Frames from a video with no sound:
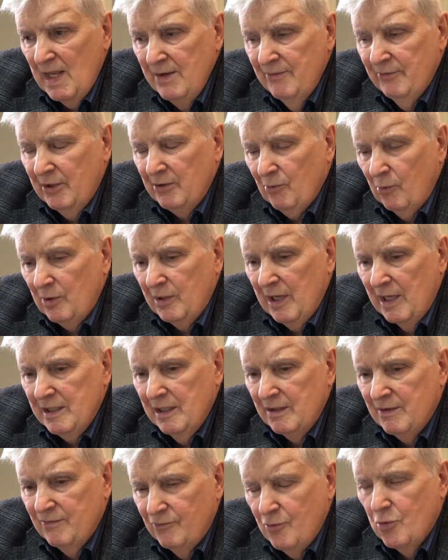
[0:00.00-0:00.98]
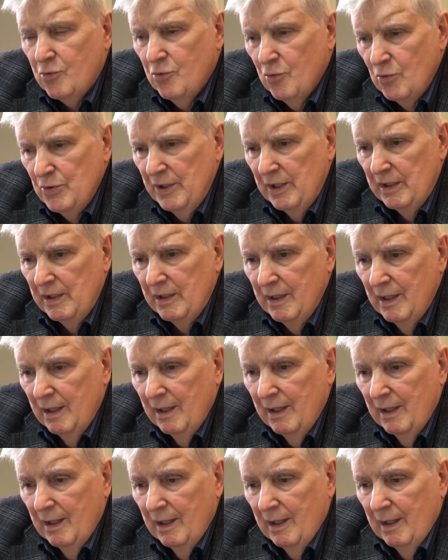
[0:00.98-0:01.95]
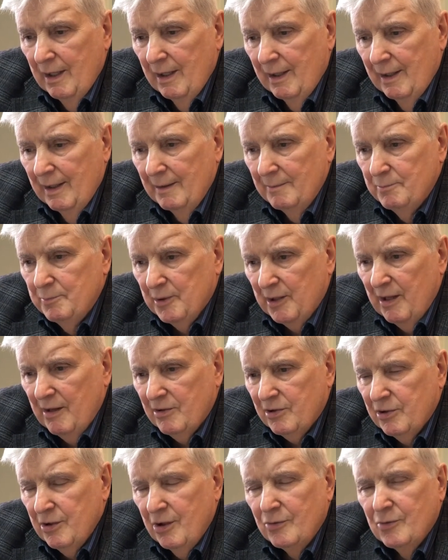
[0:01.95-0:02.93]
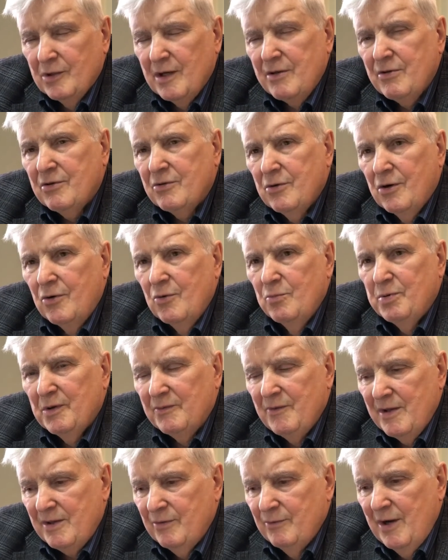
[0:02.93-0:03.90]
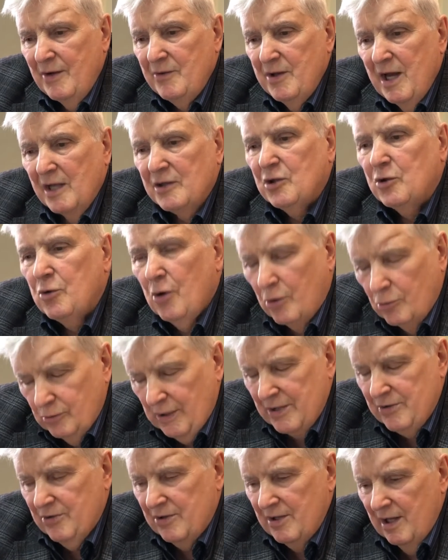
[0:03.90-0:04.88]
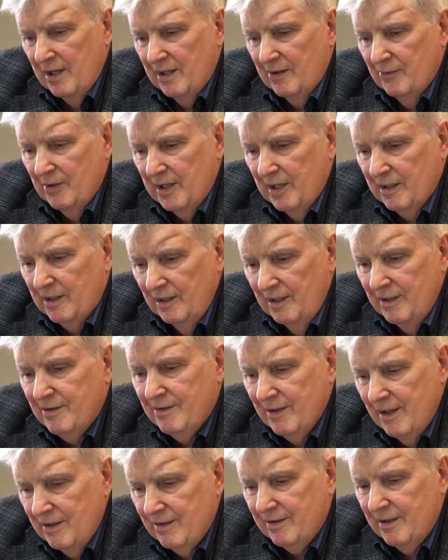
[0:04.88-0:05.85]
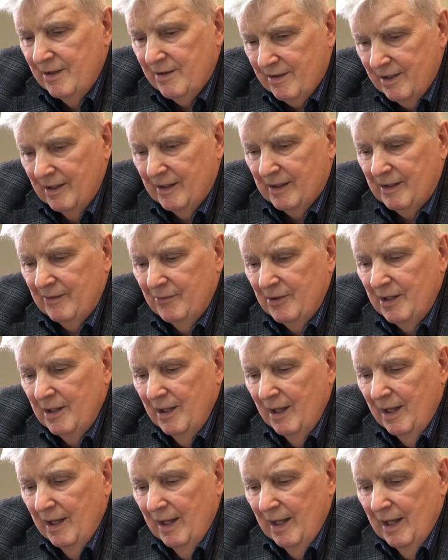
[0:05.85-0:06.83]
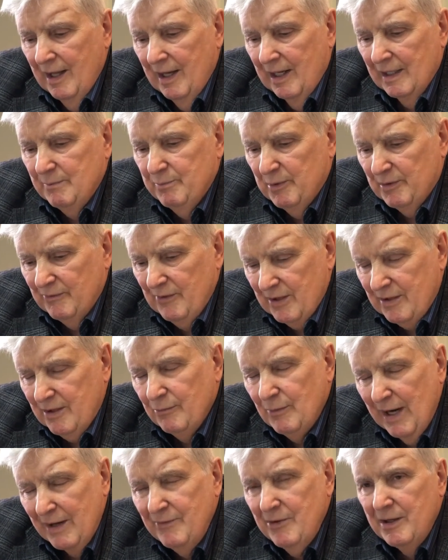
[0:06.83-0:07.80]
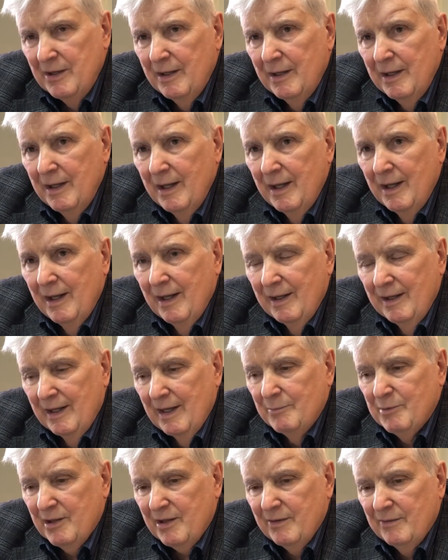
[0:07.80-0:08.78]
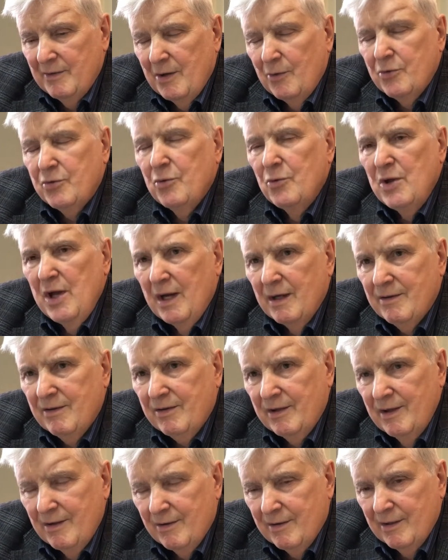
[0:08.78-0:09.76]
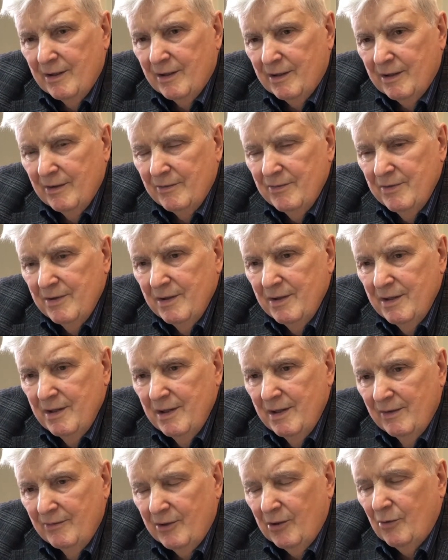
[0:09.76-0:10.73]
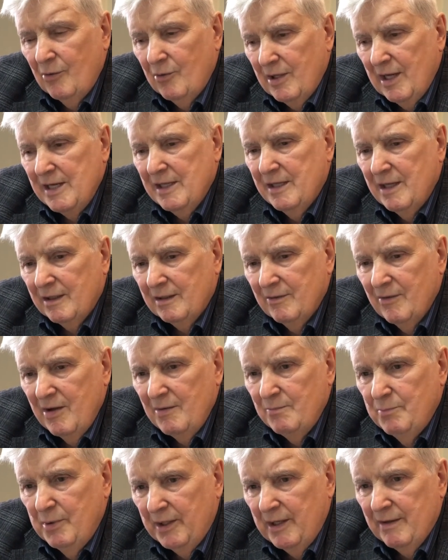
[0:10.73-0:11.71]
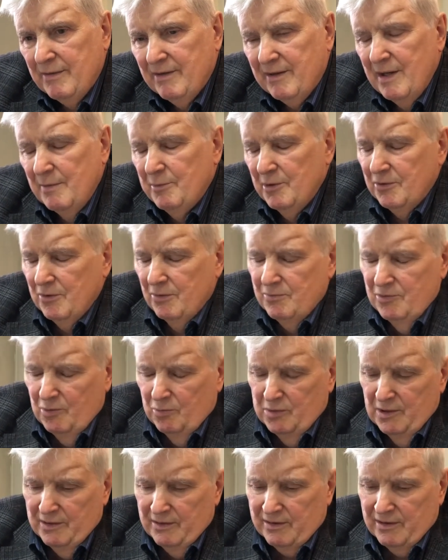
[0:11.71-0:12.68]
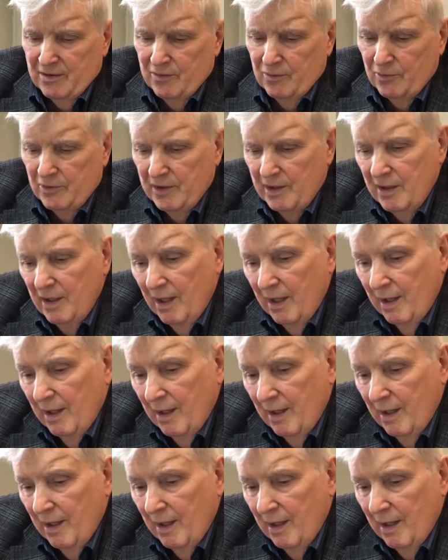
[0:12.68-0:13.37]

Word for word: в результате двух уний э, произошел раскол православия, откол, точнее говоря, калицийской церкви от православия и образовалась униатская церковь. В результате так называемой Брестской, а потом Люблинской унии.